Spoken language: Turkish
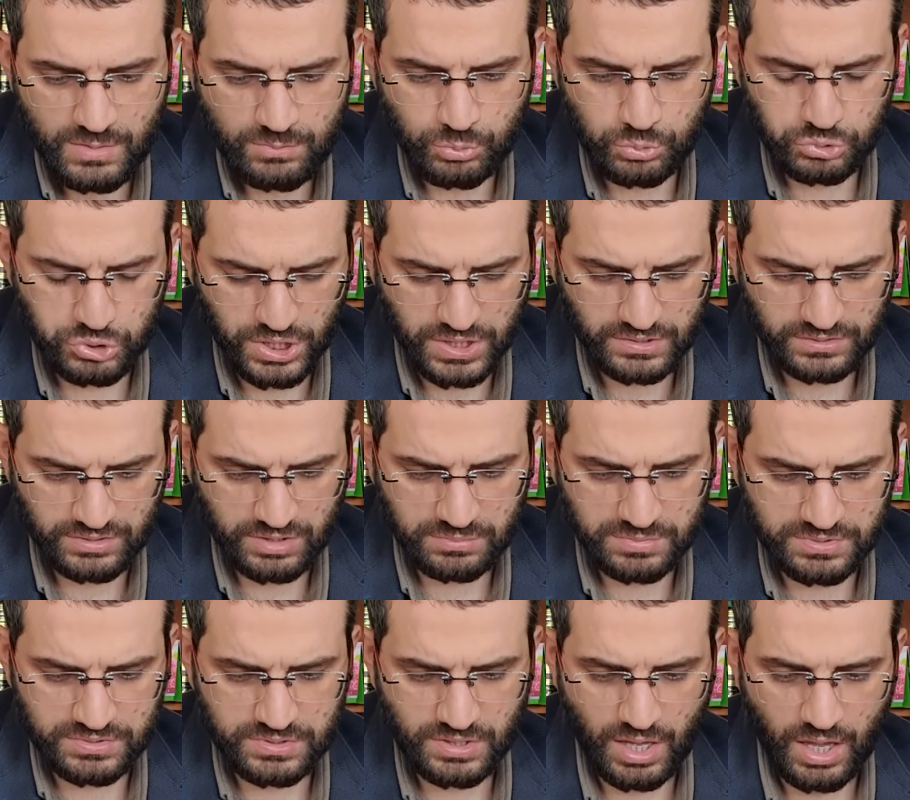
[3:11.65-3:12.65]
bu şekilde
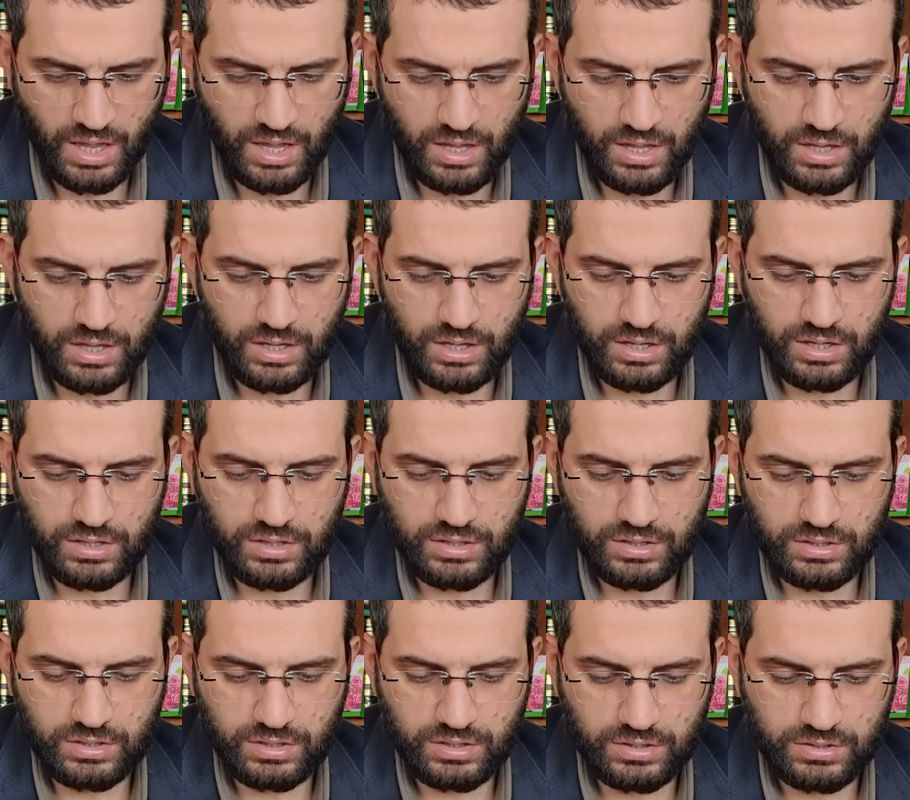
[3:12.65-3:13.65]
bir
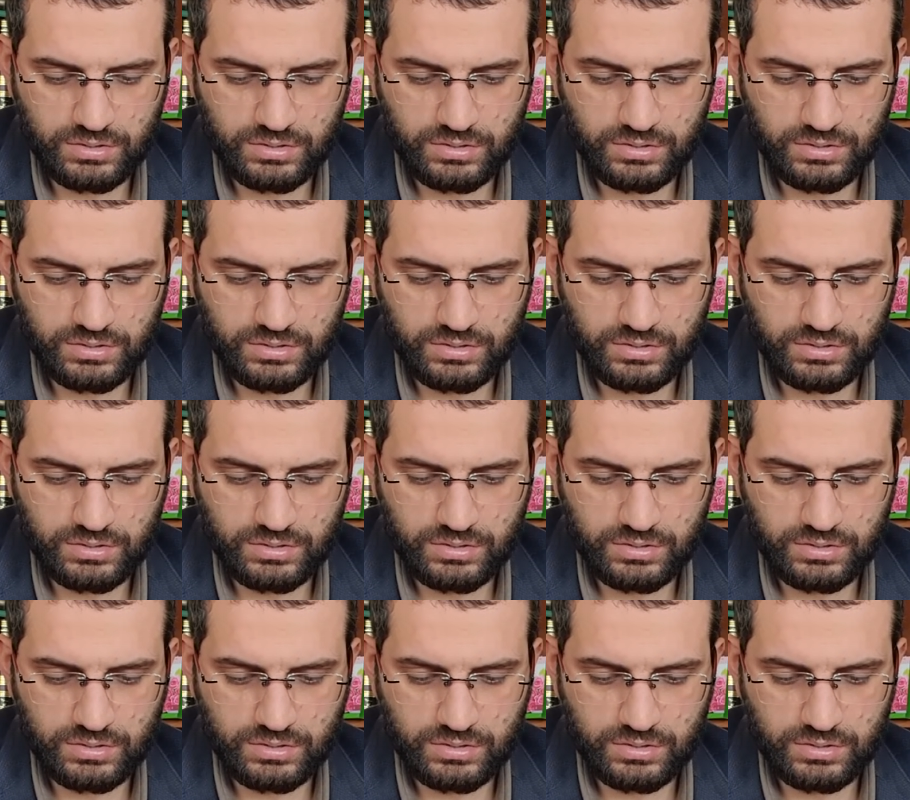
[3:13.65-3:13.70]
e,